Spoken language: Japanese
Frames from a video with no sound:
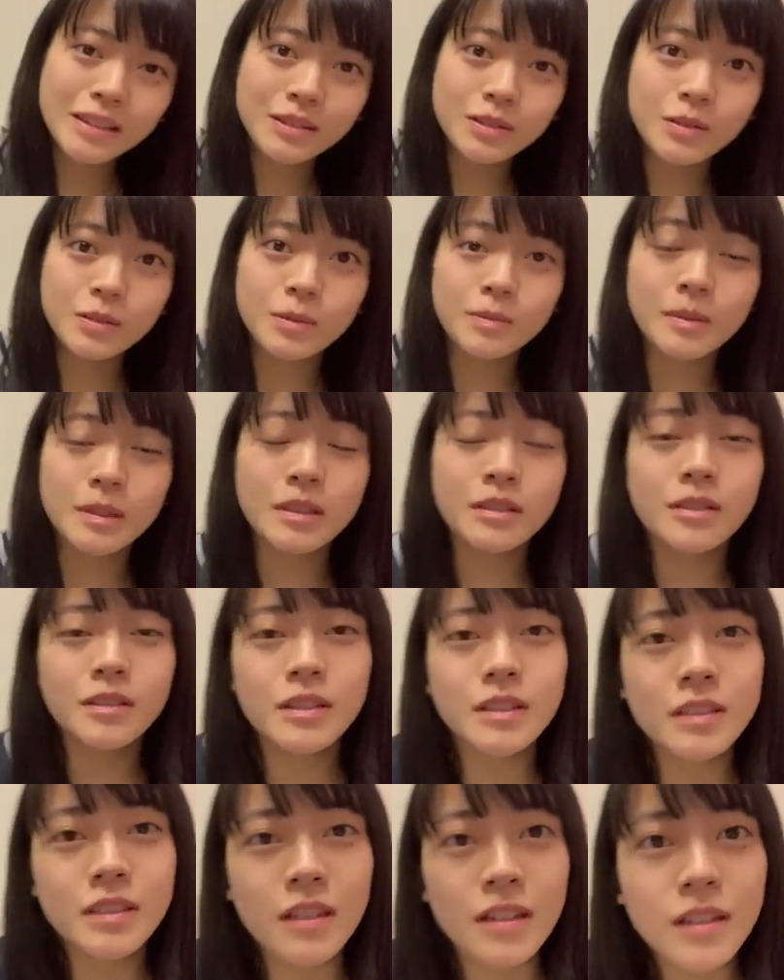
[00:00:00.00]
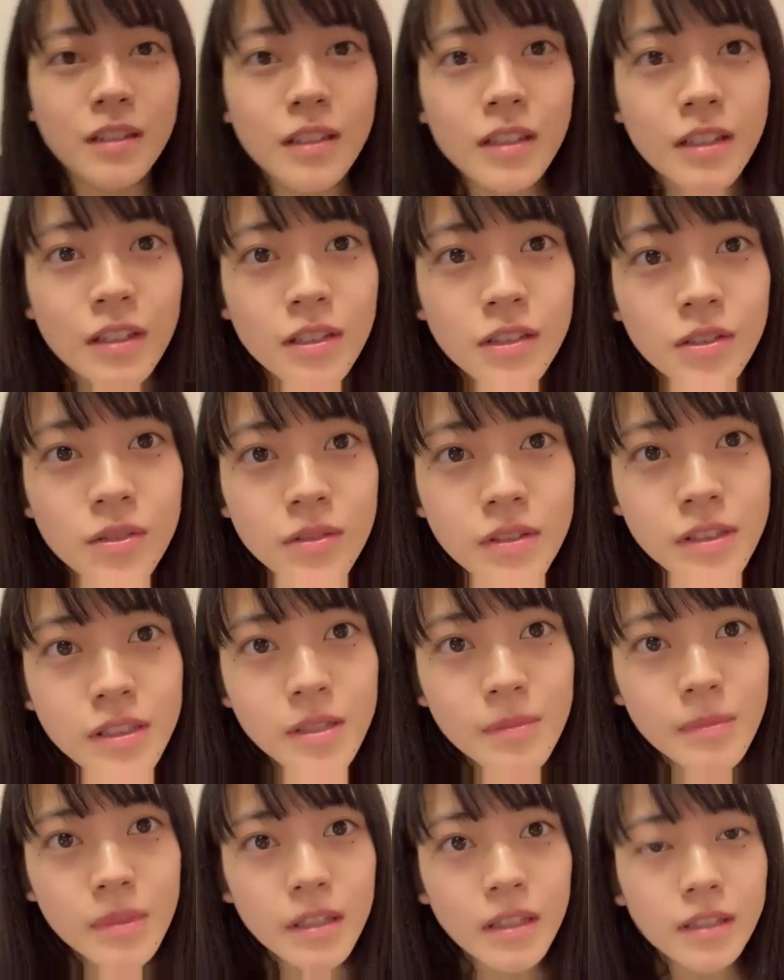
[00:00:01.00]
そうびっくりした。初
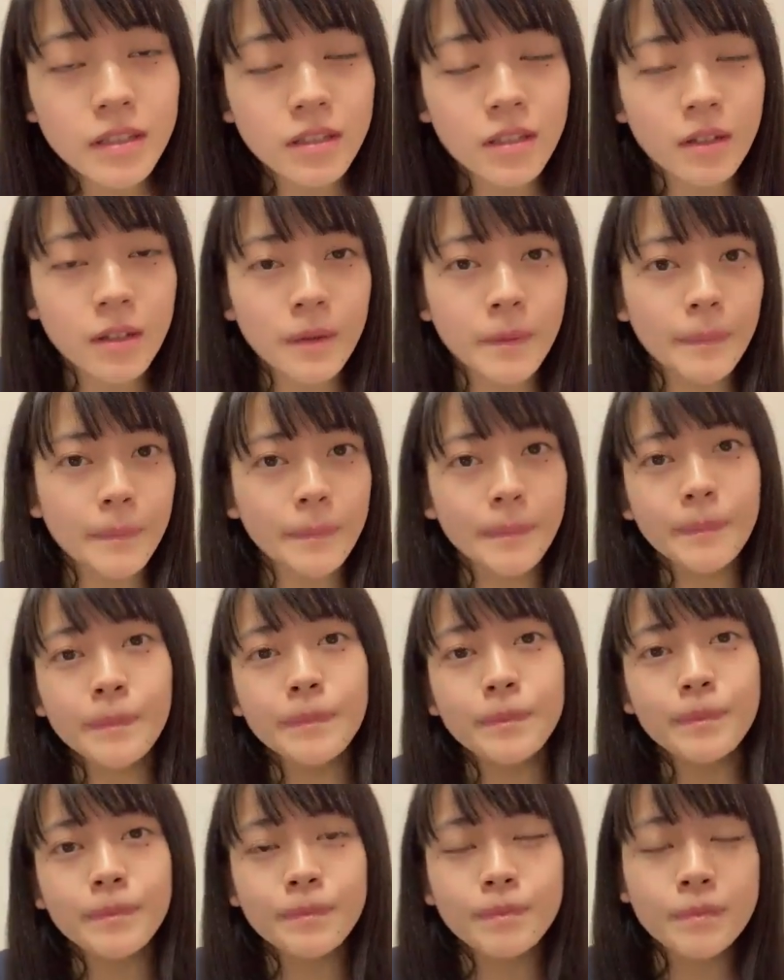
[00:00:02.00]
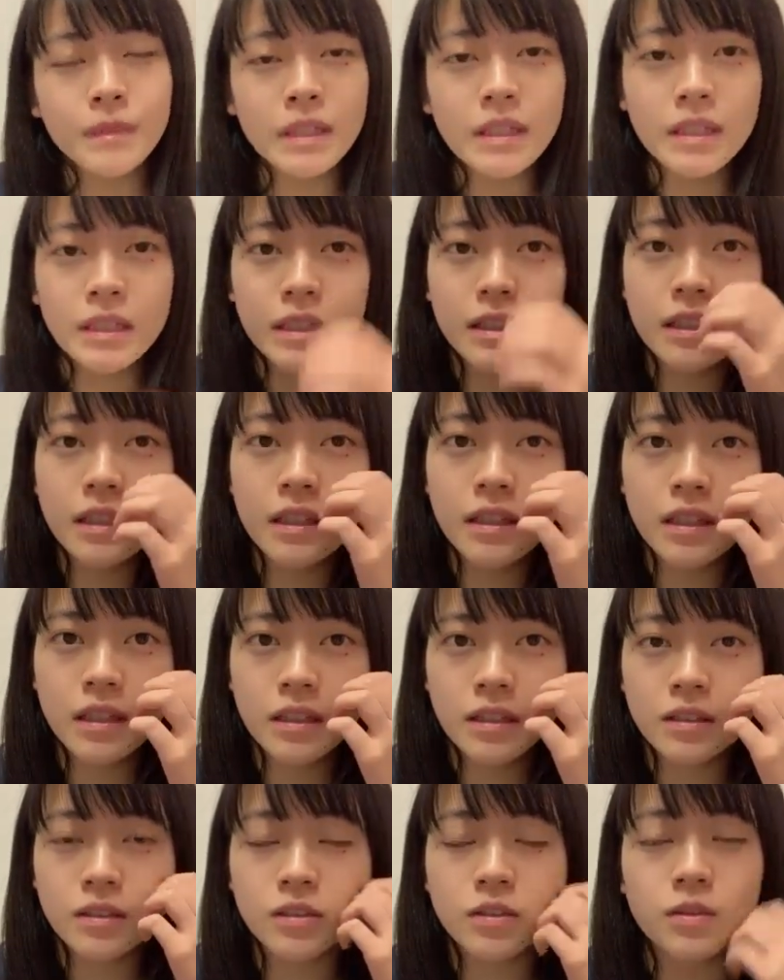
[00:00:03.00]
日見れた？見に行ってな
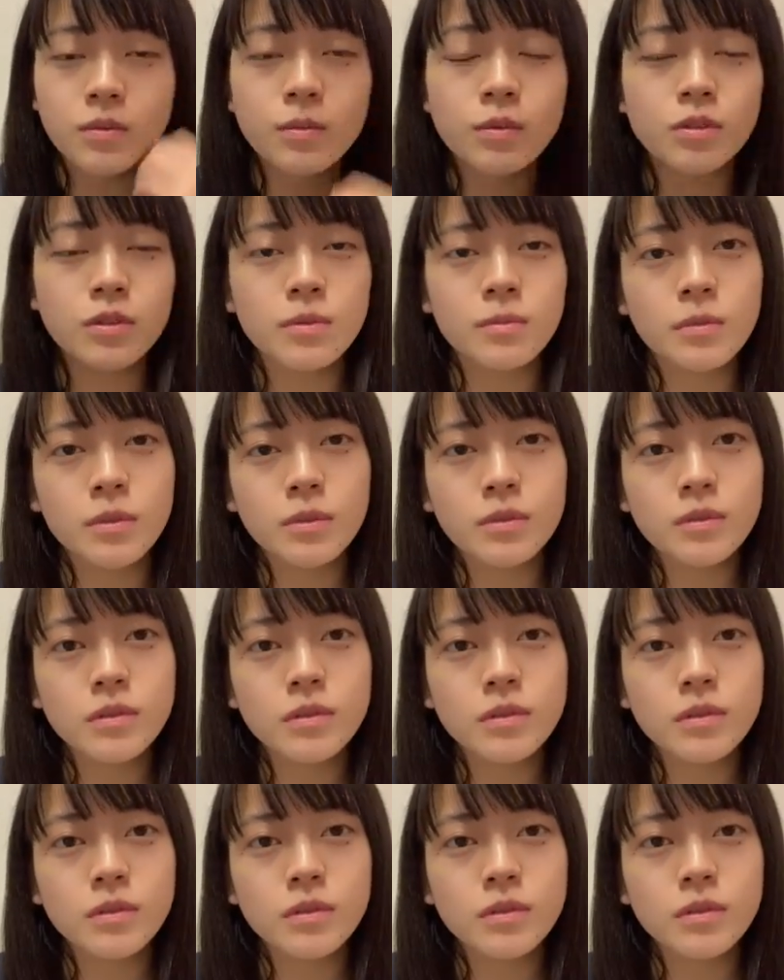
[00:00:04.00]
いです、そもそも。